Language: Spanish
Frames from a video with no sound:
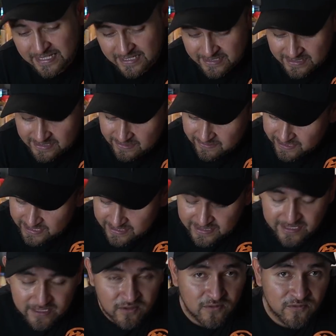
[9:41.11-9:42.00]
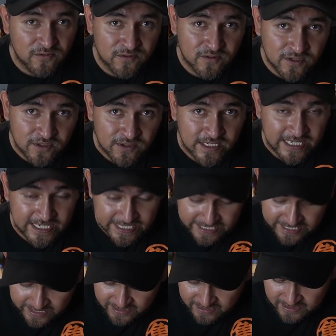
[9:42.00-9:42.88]
grandes, la verdad es que no
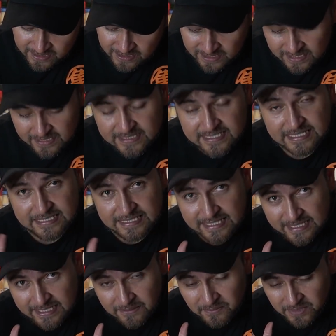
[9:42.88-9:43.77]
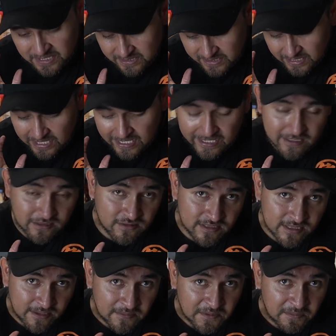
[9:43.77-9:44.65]
funcionaría. Sinceramente, eso
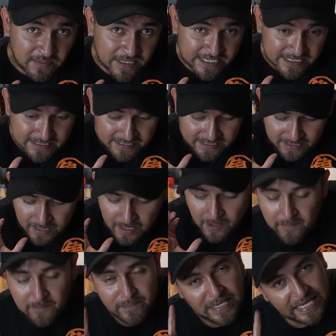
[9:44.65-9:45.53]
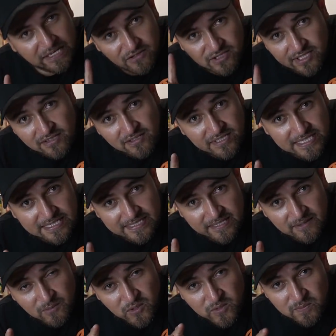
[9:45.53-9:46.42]
es a mi parecer. Pero si los
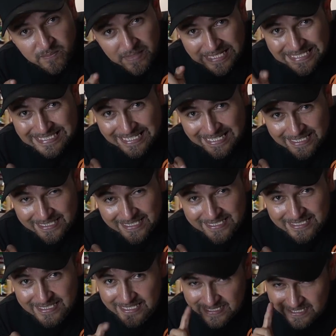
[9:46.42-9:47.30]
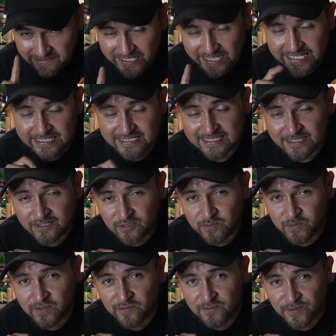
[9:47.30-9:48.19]
hacemos más grandes, saben que sí
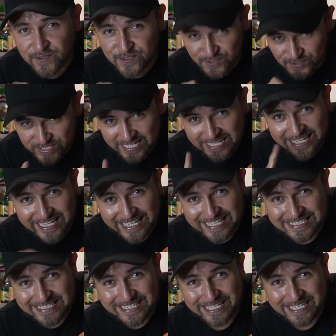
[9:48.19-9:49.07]
nos puede funcionar en